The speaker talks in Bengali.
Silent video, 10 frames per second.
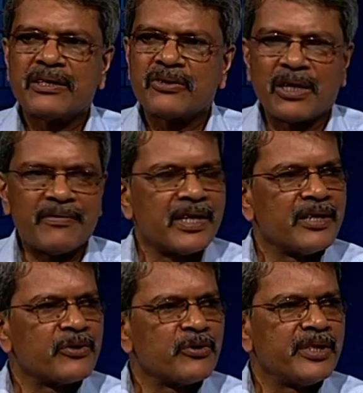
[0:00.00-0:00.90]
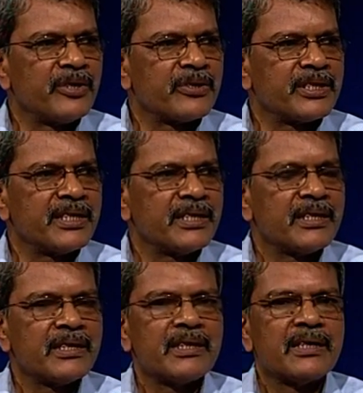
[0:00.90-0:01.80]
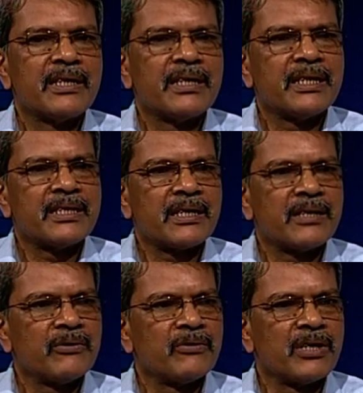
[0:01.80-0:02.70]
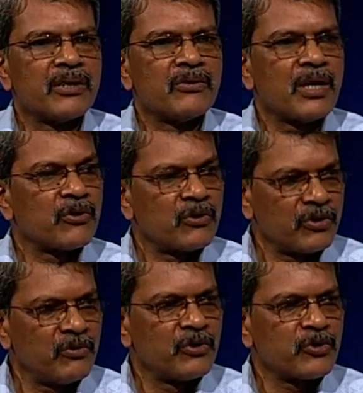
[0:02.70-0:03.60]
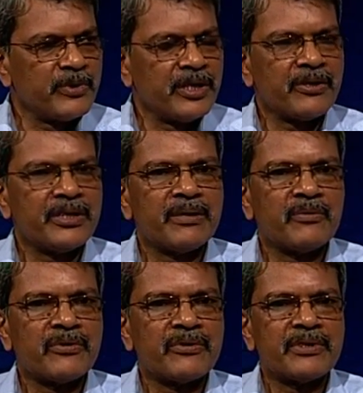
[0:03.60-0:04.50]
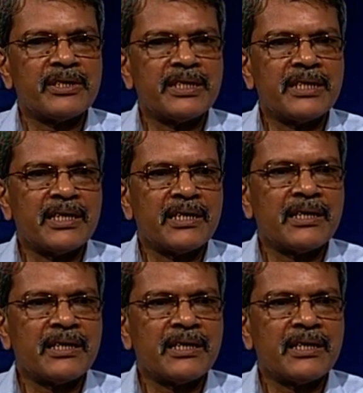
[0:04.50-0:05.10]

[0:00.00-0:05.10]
চলাফেরায় অসুবিধা হচ্ছে এছাড়া অন্যান্য আরও অনেকগুলো অসুবিধা হয় যেমন যেটা